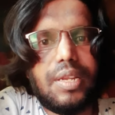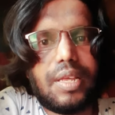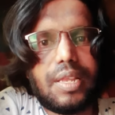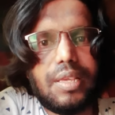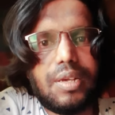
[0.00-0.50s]

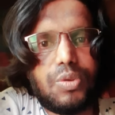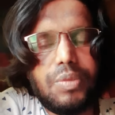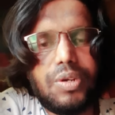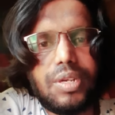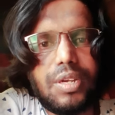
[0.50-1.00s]
நிறைய
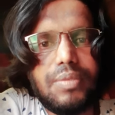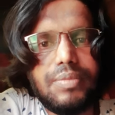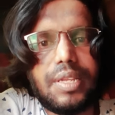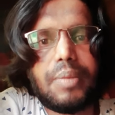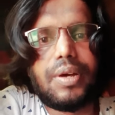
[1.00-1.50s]
குடிமகன்களும்
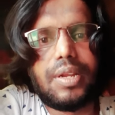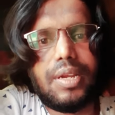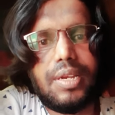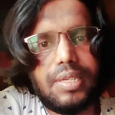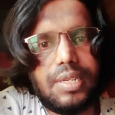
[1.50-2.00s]

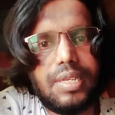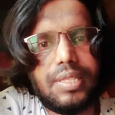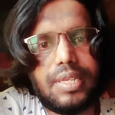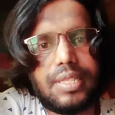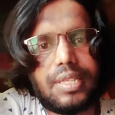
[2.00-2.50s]
இறப்பார்கள்
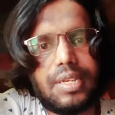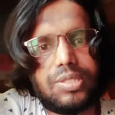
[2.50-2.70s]
இந்த நேரத்தில் நான்